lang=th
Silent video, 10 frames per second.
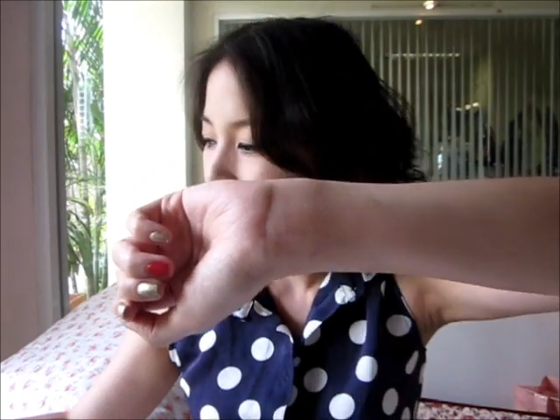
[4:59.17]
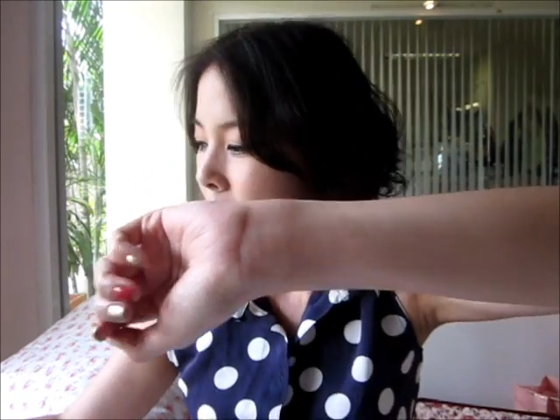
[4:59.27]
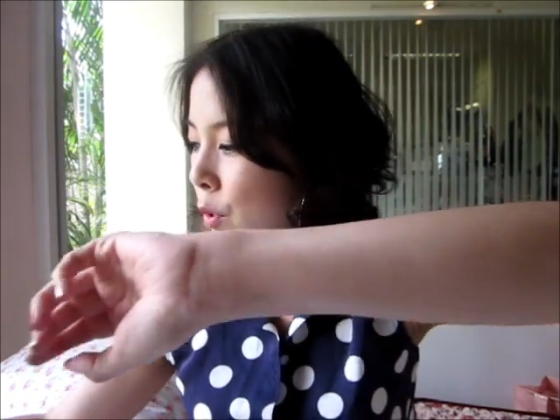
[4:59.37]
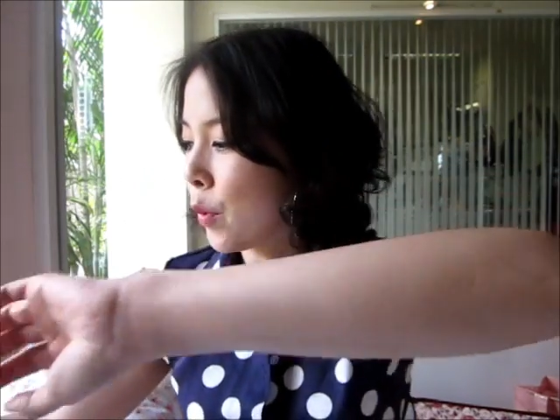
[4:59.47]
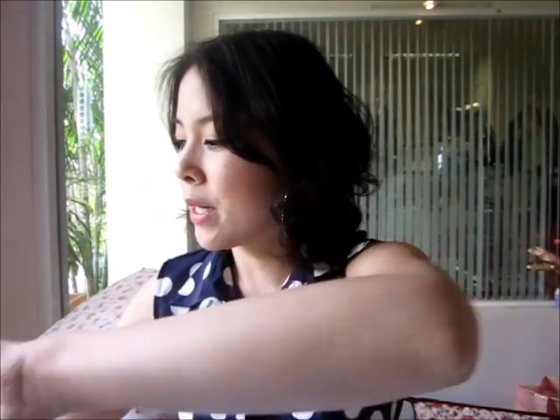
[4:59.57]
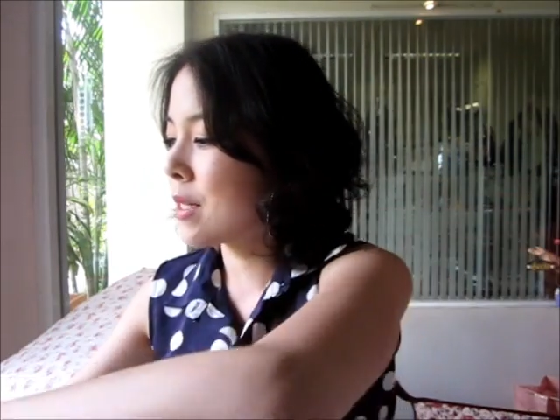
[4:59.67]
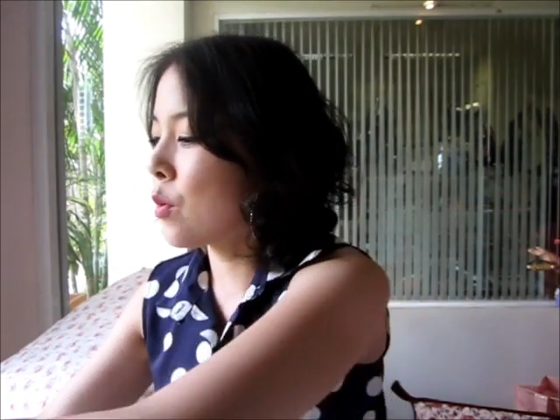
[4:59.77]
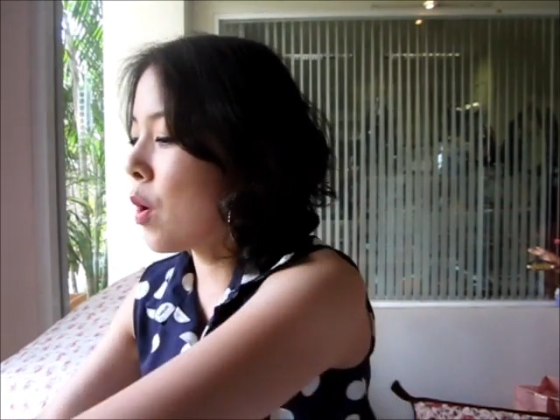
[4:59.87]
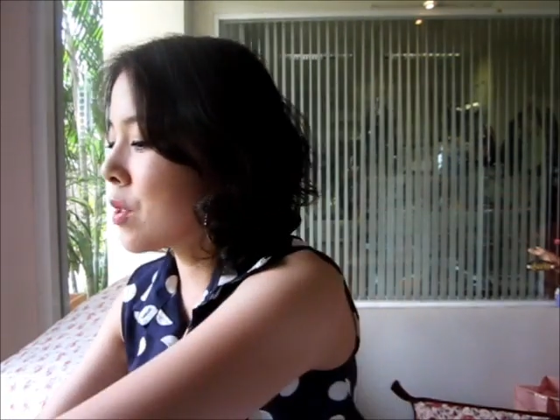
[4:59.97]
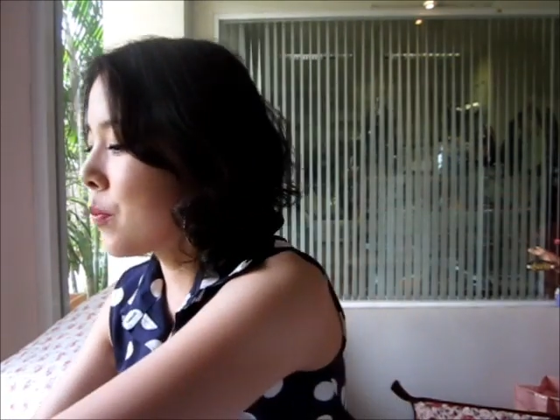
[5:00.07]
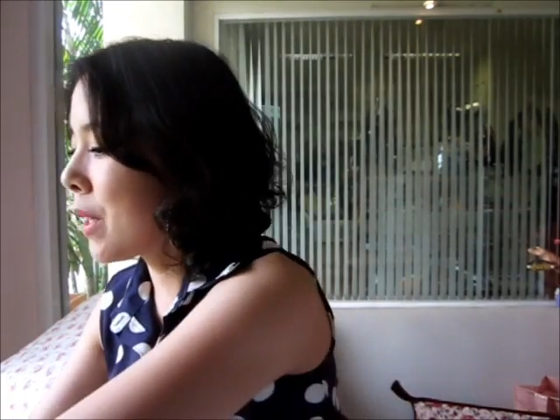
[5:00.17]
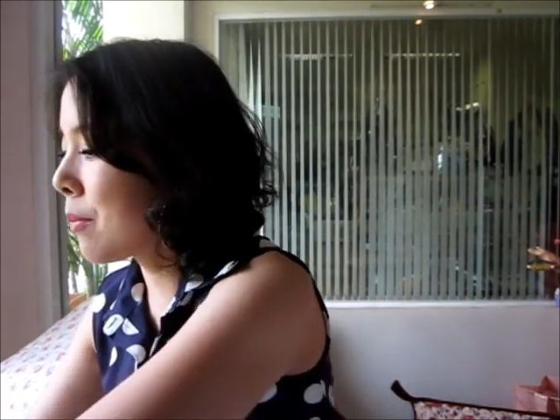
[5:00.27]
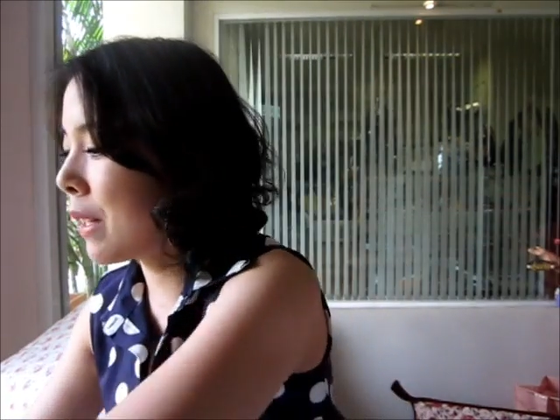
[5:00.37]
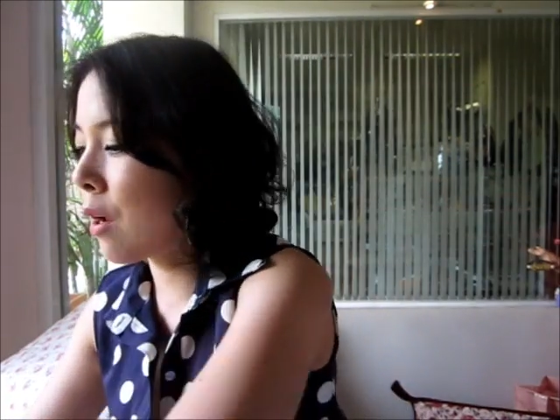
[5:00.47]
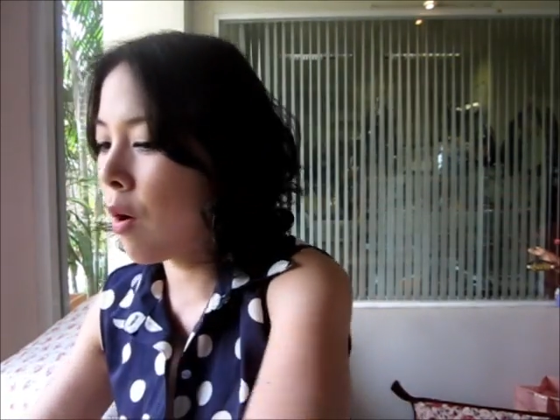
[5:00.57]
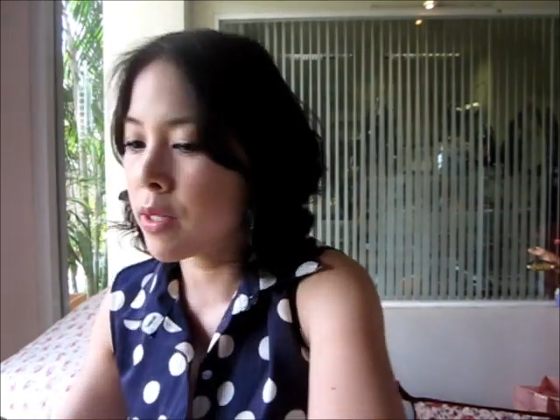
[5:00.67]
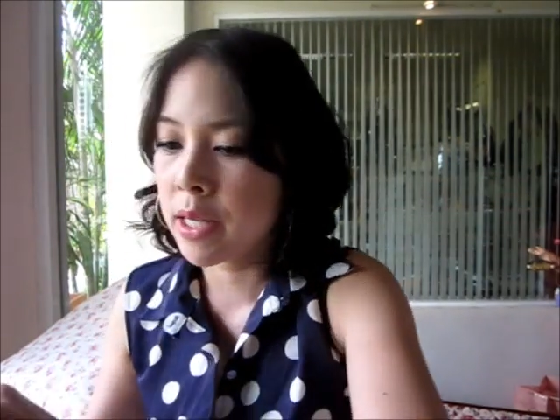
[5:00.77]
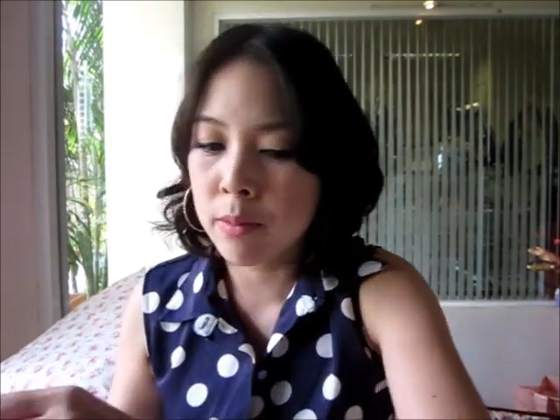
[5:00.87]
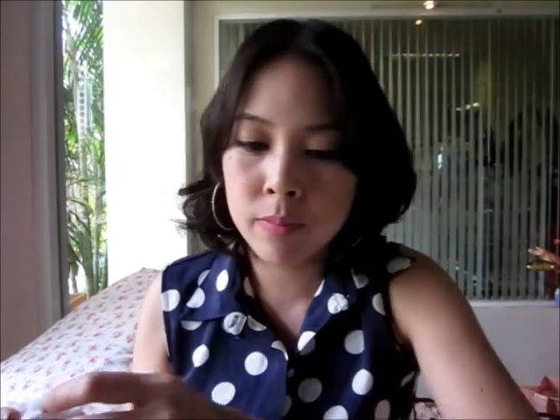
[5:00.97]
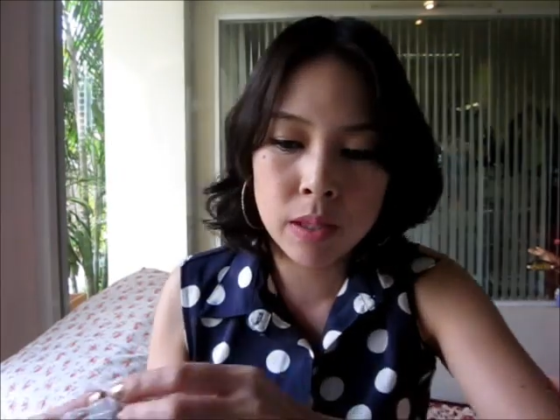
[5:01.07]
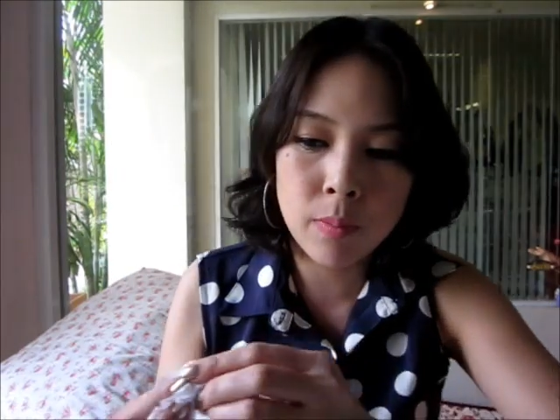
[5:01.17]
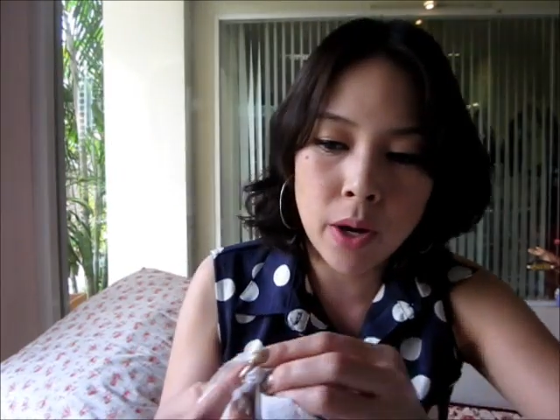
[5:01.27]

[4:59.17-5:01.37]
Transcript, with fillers: เดี๋ยววันนี้สวอชพิกเมนต์ขอเช็ดมือ